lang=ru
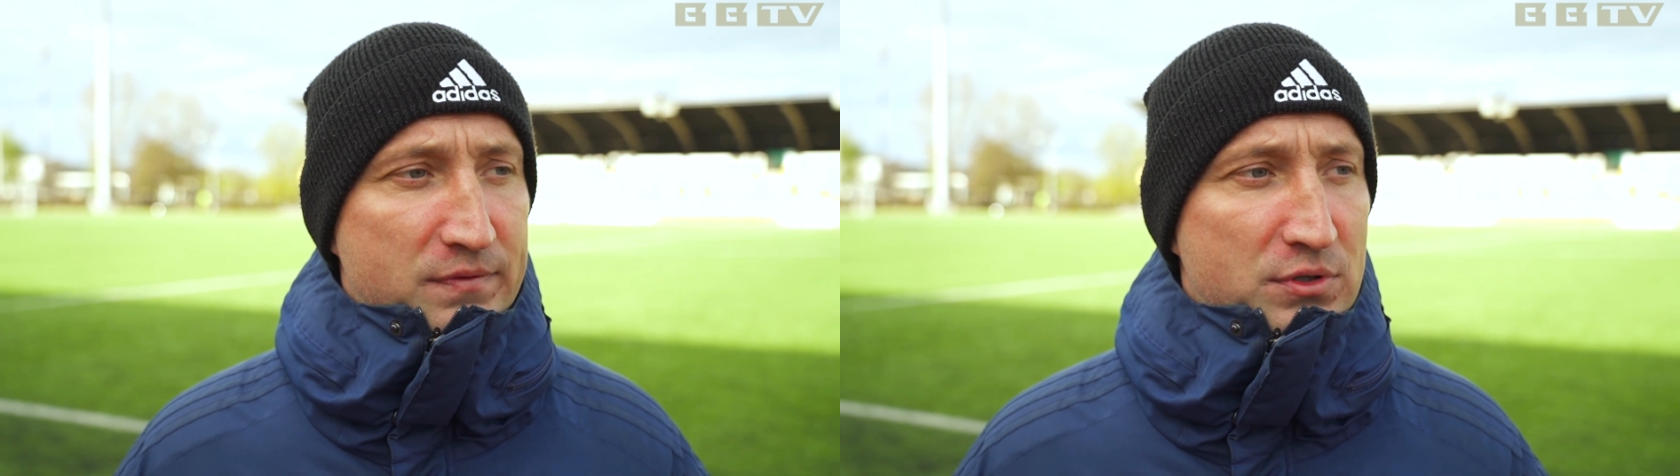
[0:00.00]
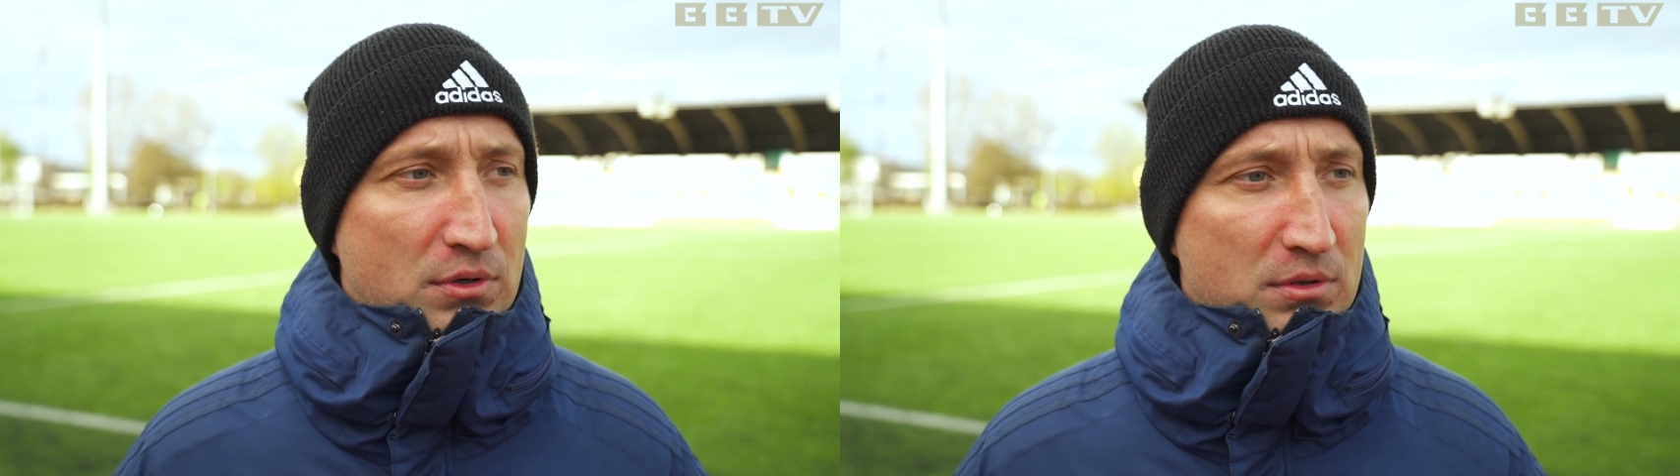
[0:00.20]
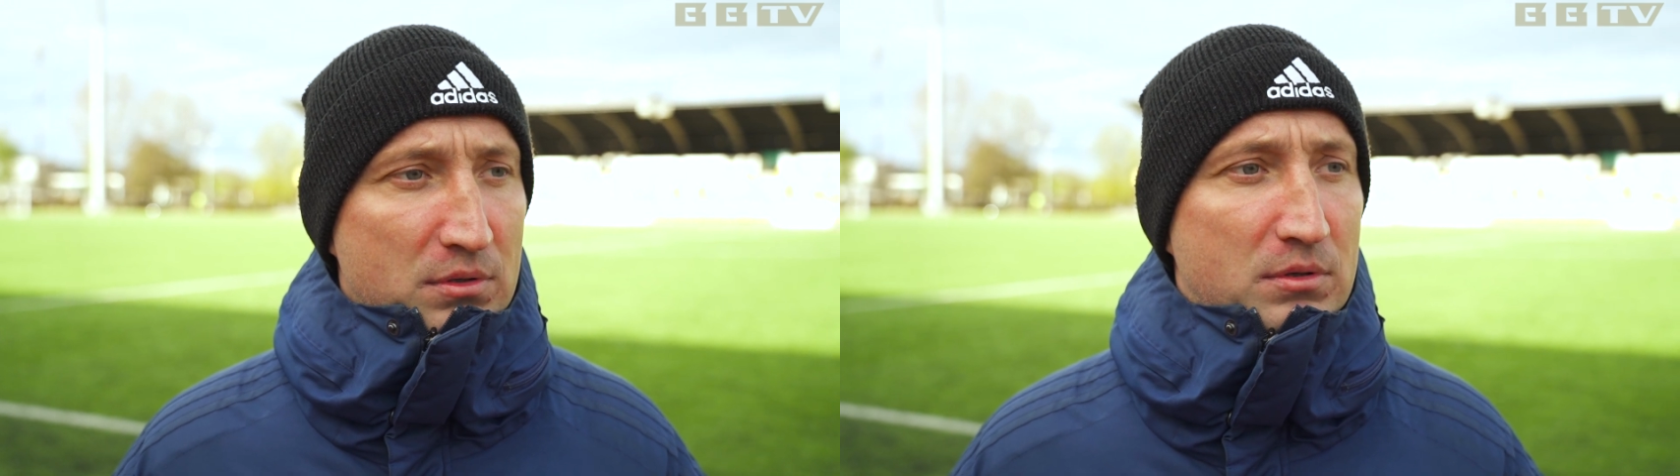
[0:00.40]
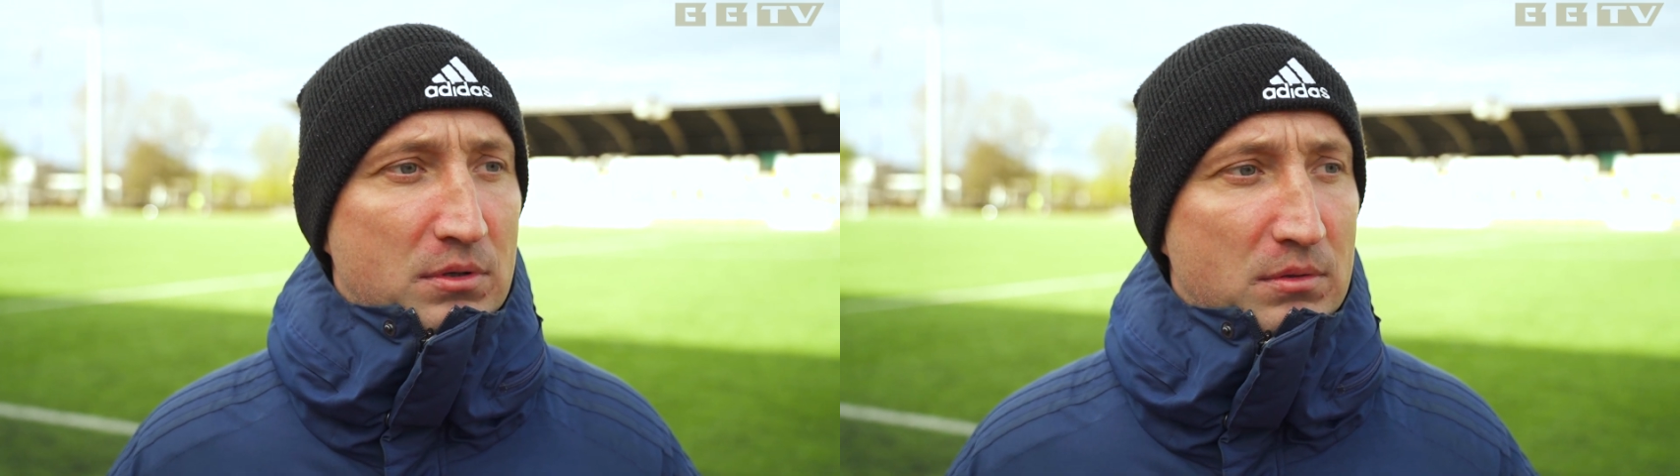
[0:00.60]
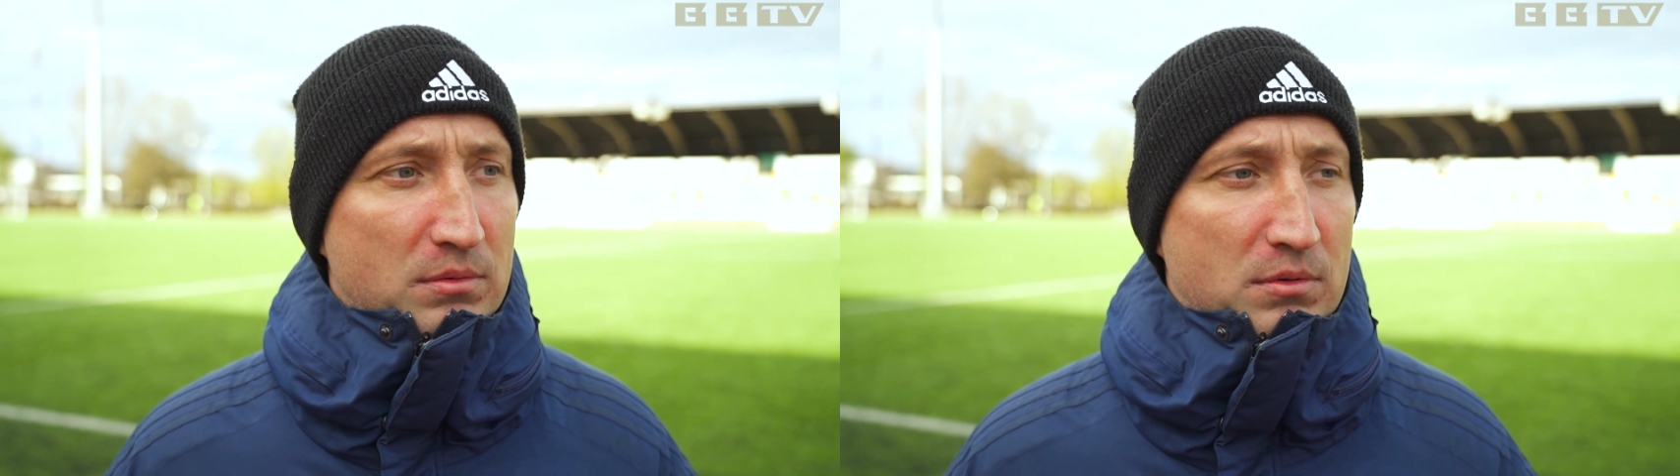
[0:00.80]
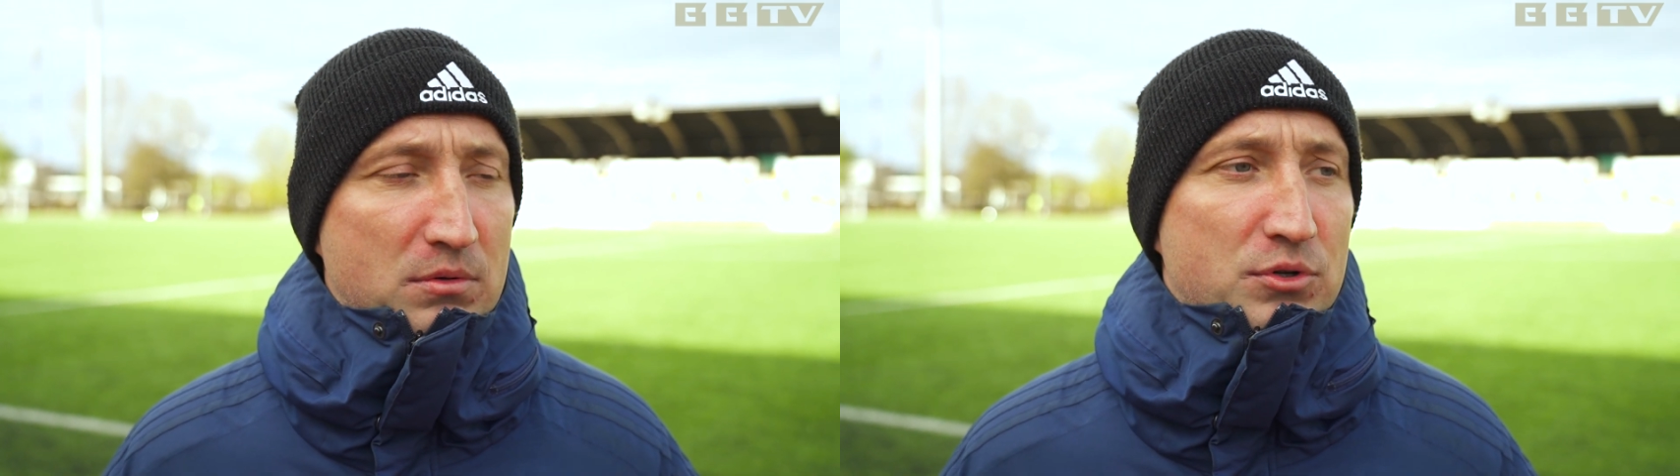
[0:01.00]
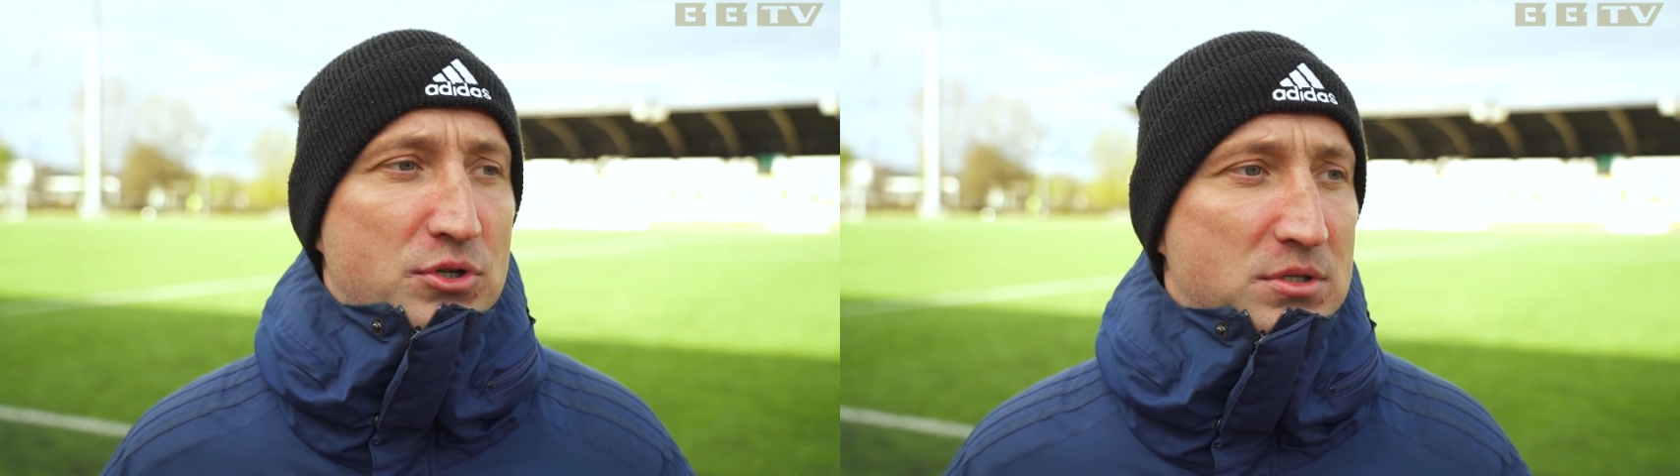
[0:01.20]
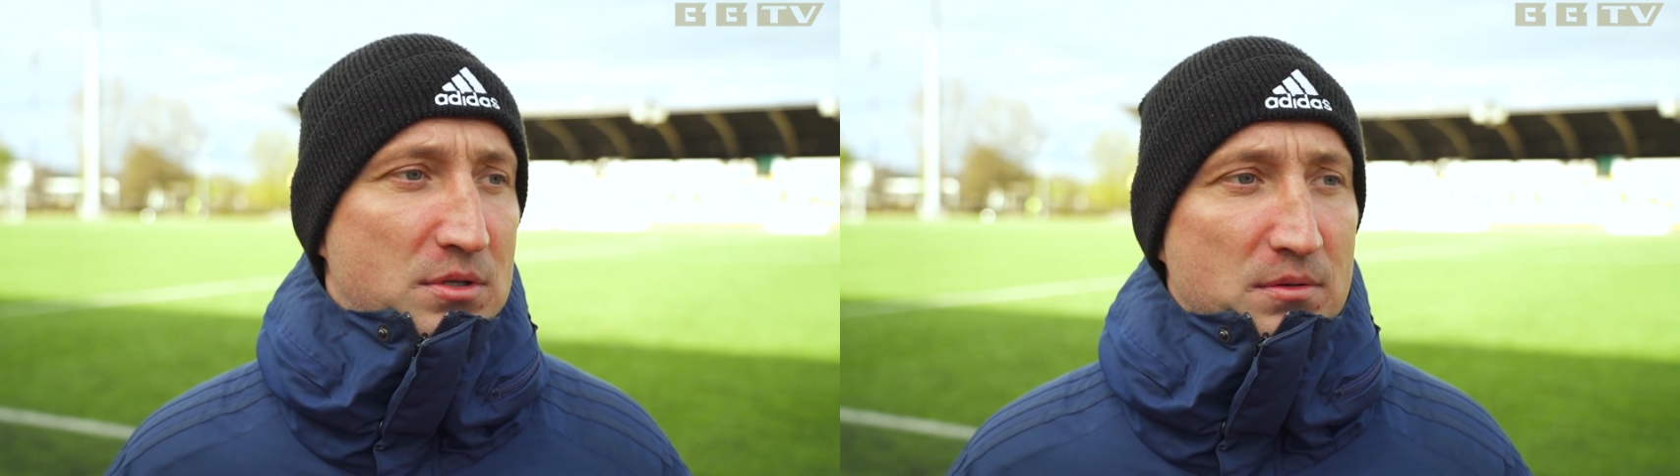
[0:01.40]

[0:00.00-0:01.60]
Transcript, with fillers: все хочется.